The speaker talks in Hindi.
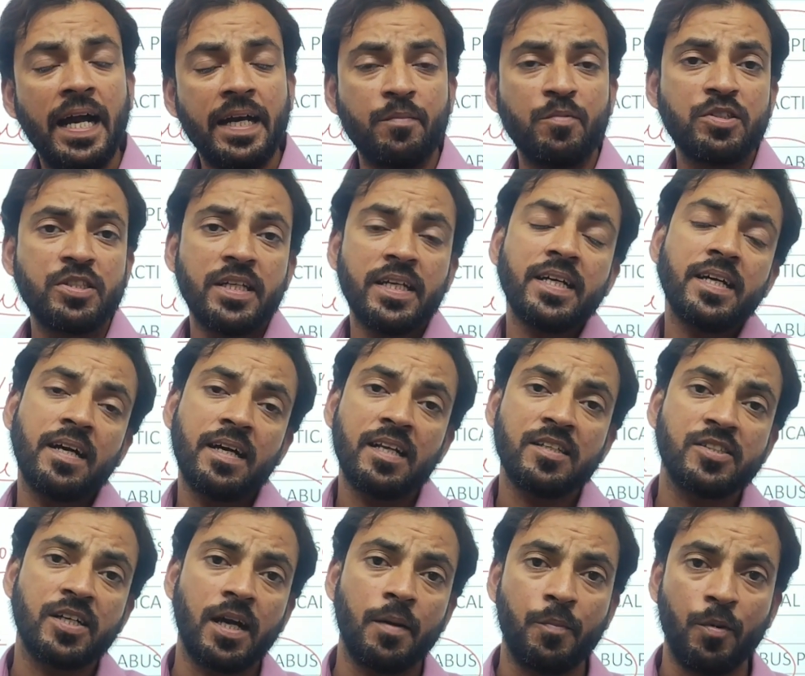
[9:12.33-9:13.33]
एडमिशन एक
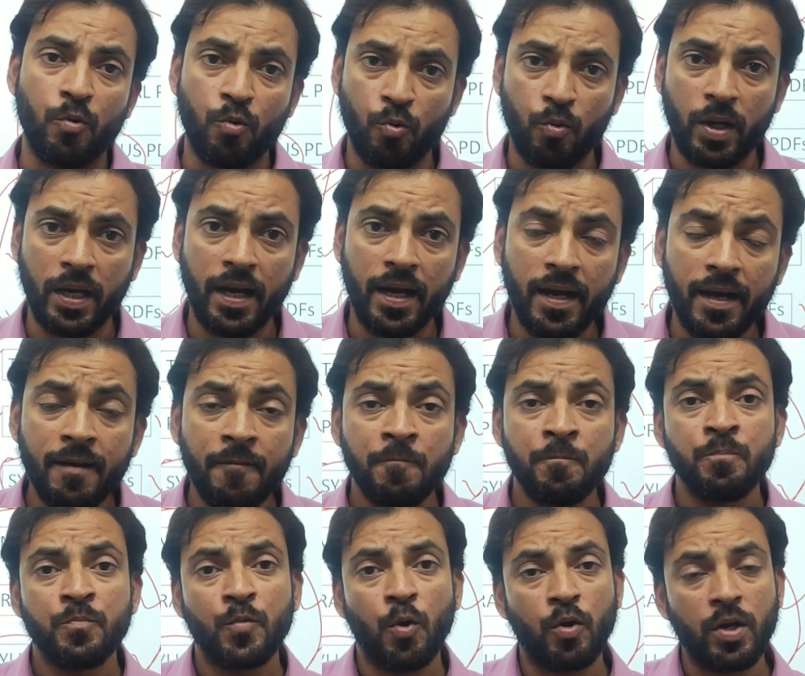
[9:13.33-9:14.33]
गलत जगह पर हो गया है
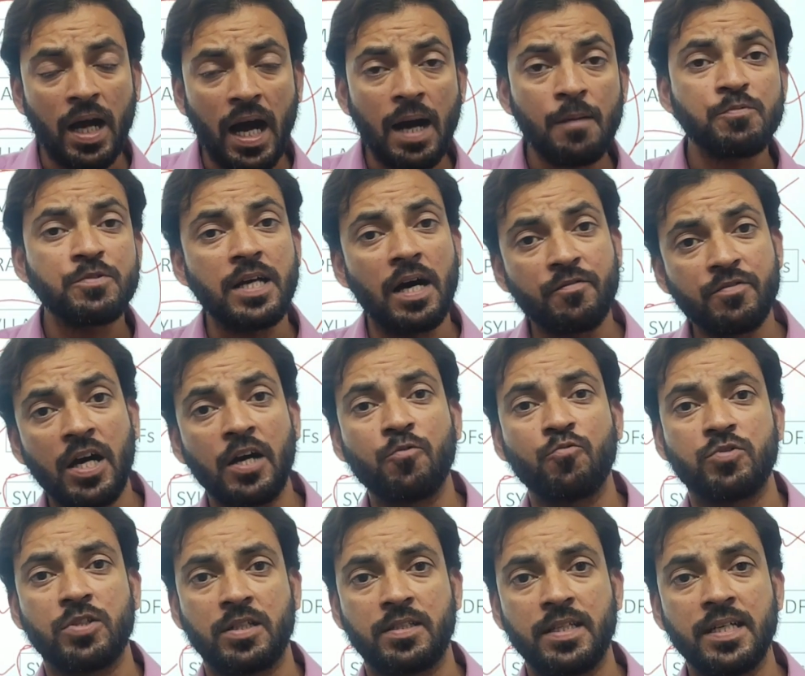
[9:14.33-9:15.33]
और आप सावधान
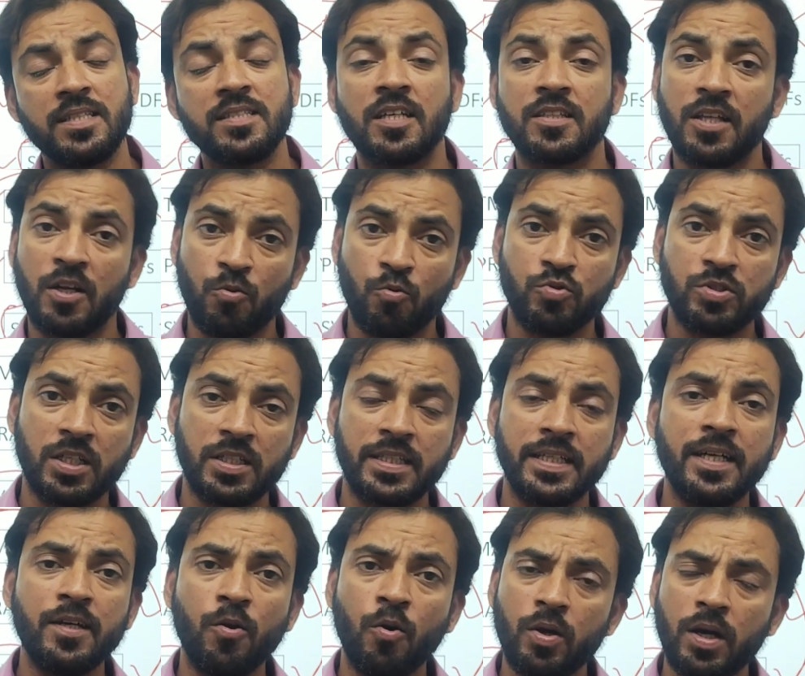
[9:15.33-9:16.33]
हो सकते हैं सतर्क हो
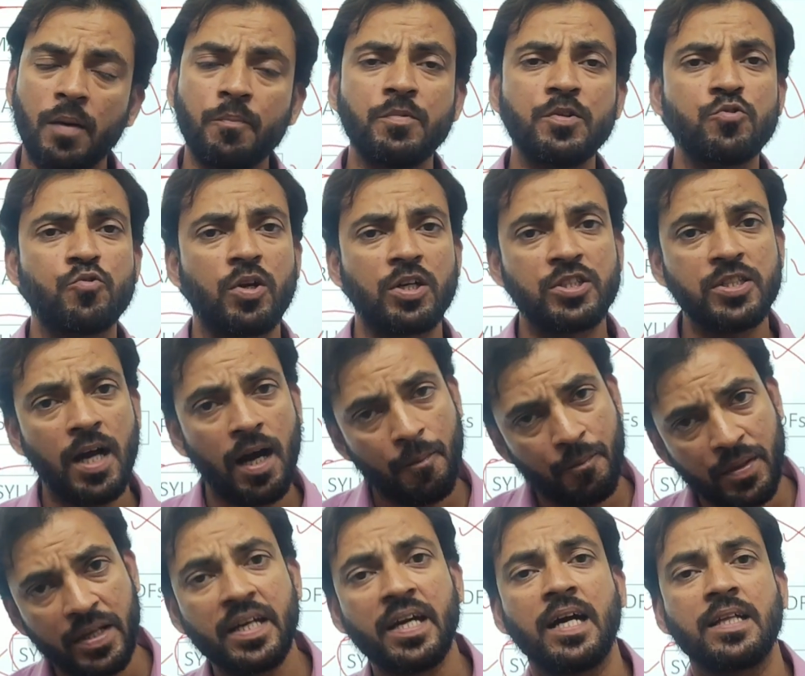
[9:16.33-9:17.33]
सकते हैं और अपनी सुरक्षा
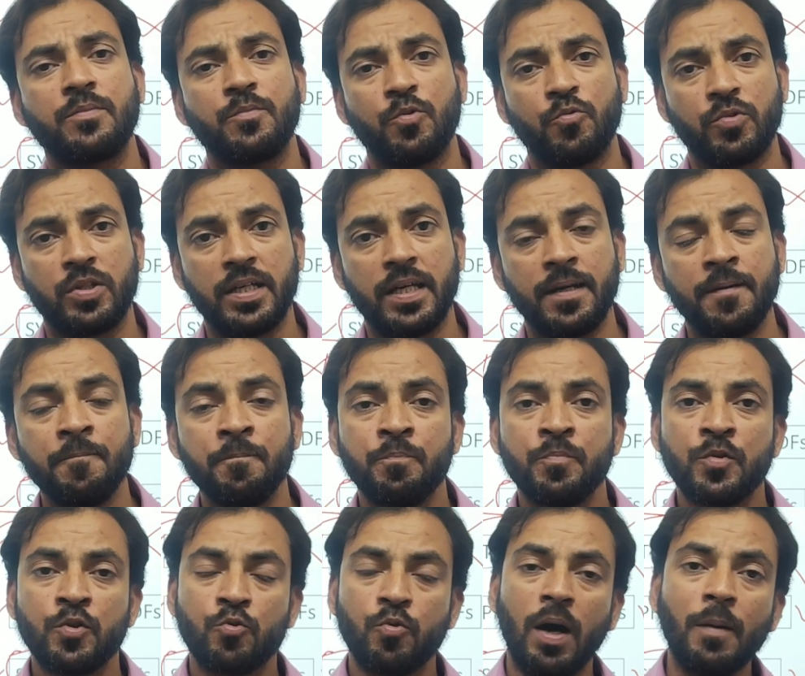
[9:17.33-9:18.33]
अपने ही हाथ में होती है
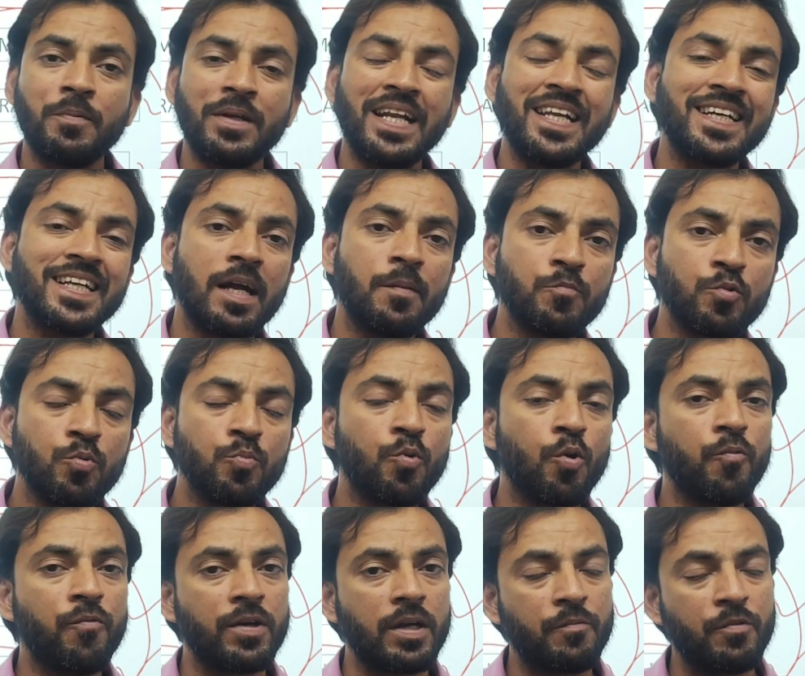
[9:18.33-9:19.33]
तो आप टेलीग्राम ग्रुप
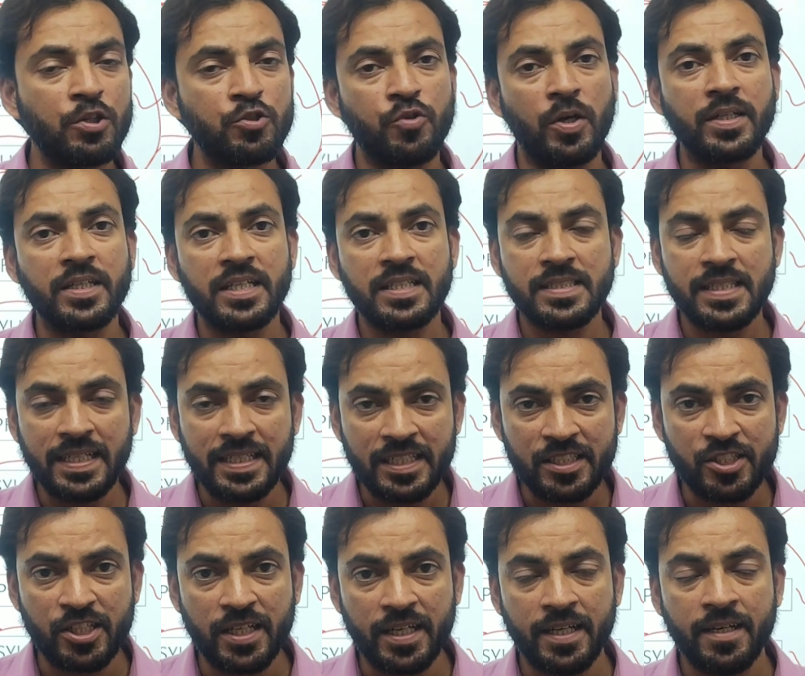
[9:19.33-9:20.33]
को फटाफट ज्वाइन कीजिए
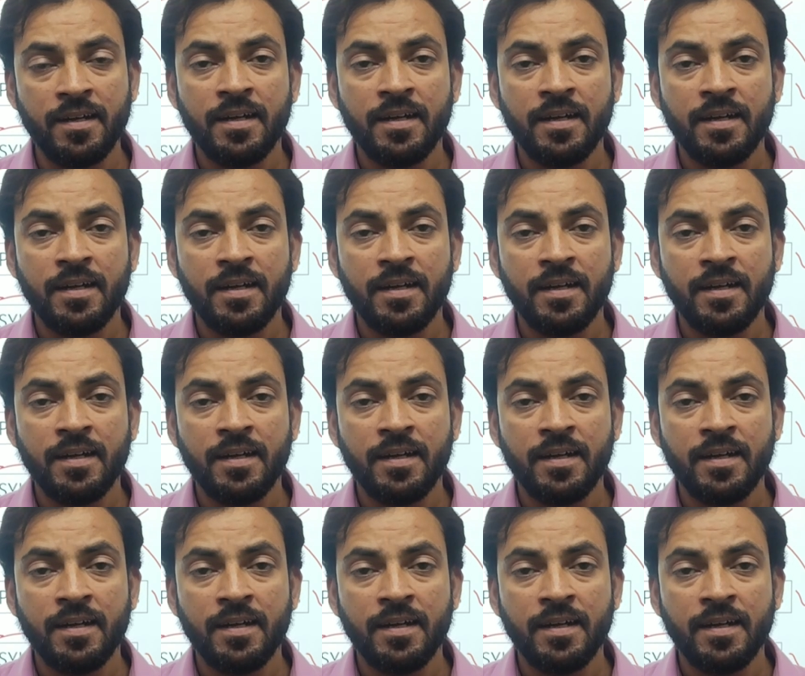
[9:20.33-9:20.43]
नीचे